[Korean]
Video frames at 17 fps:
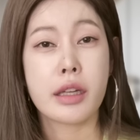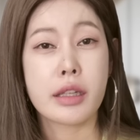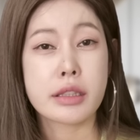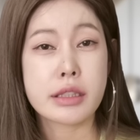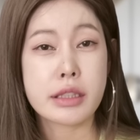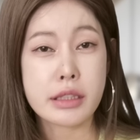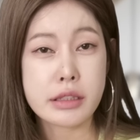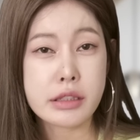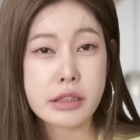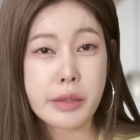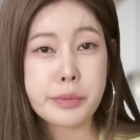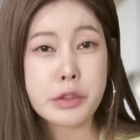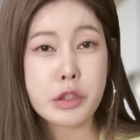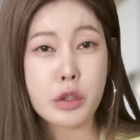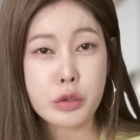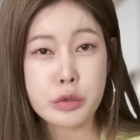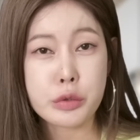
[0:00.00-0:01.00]

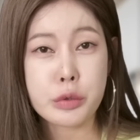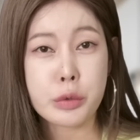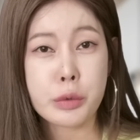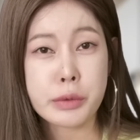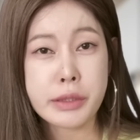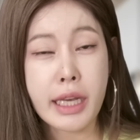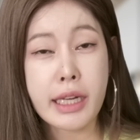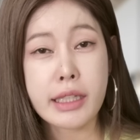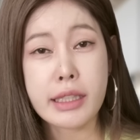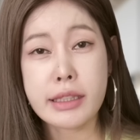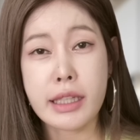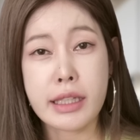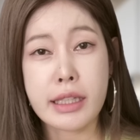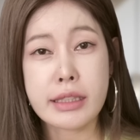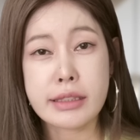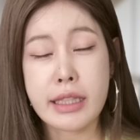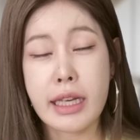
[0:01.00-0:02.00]
직접적으로
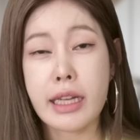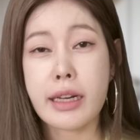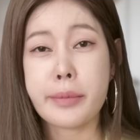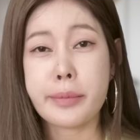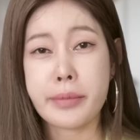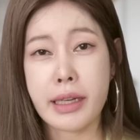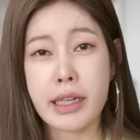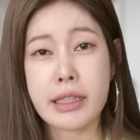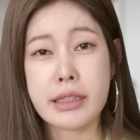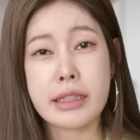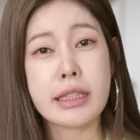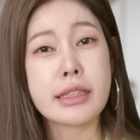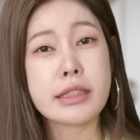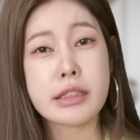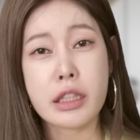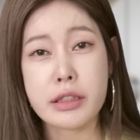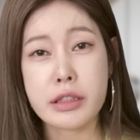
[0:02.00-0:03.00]
살해당한 사람만
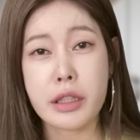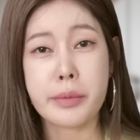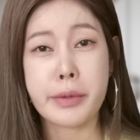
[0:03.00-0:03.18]
1천여